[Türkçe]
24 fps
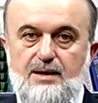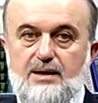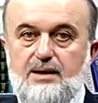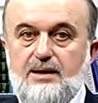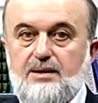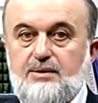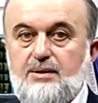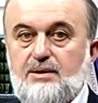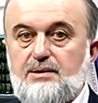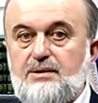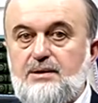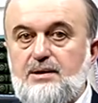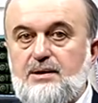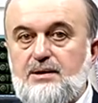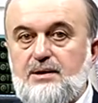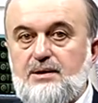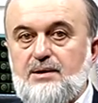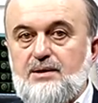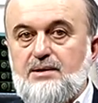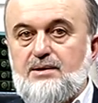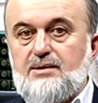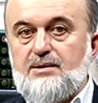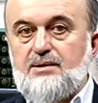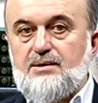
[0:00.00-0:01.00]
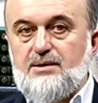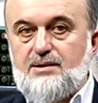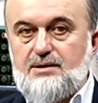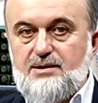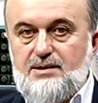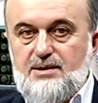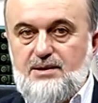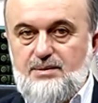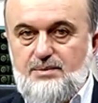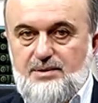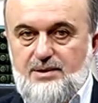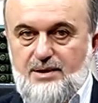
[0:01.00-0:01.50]
Evet. O
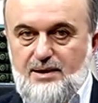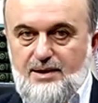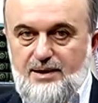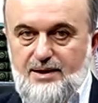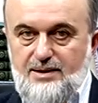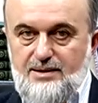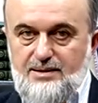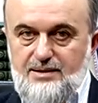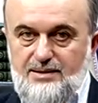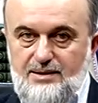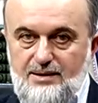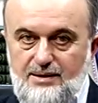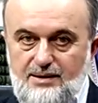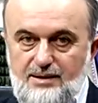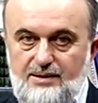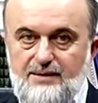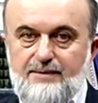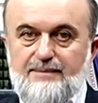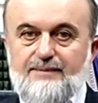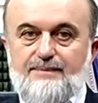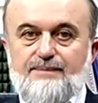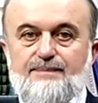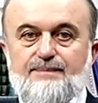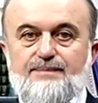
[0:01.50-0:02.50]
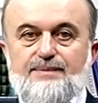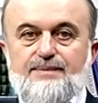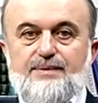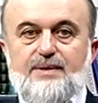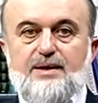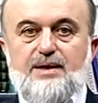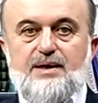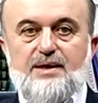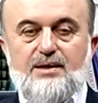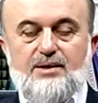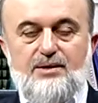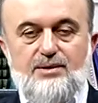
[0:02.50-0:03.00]
kimseler ki
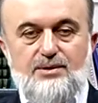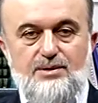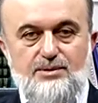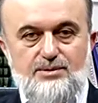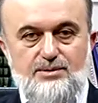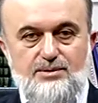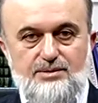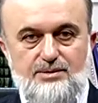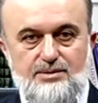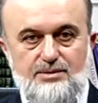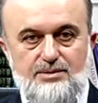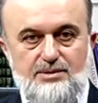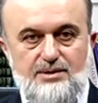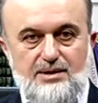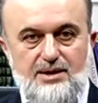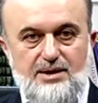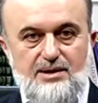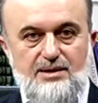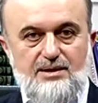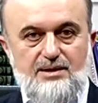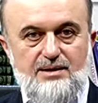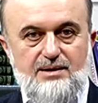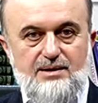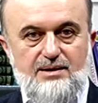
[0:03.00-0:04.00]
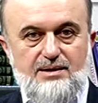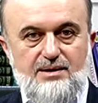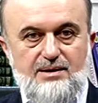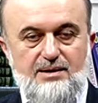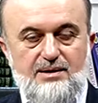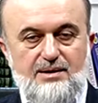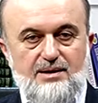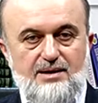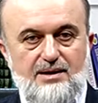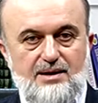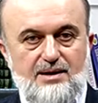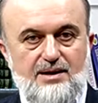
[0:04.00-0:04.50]
otururken,
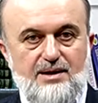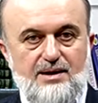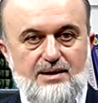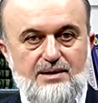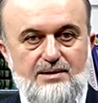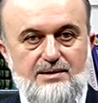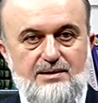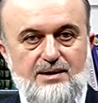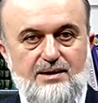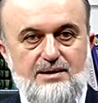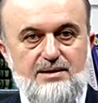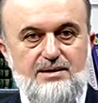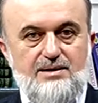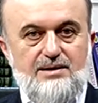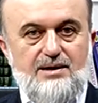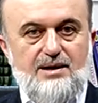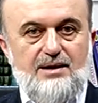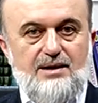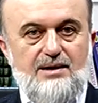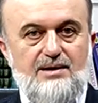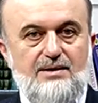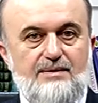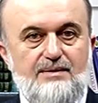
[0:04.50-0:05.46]
ayaktayken,